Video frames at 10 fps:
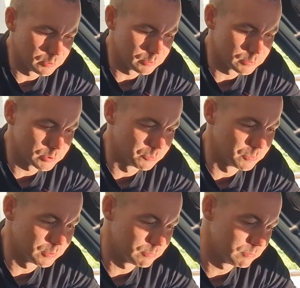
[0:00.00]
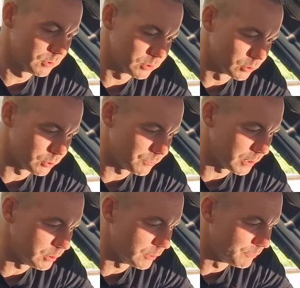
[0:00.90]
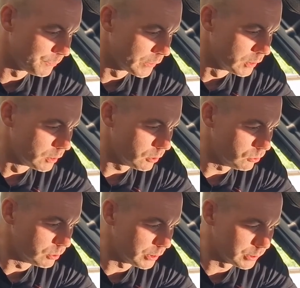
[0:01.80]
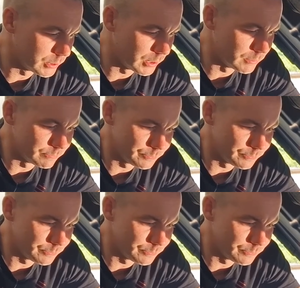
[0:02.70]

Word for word: Są no dość fajnie ukryte,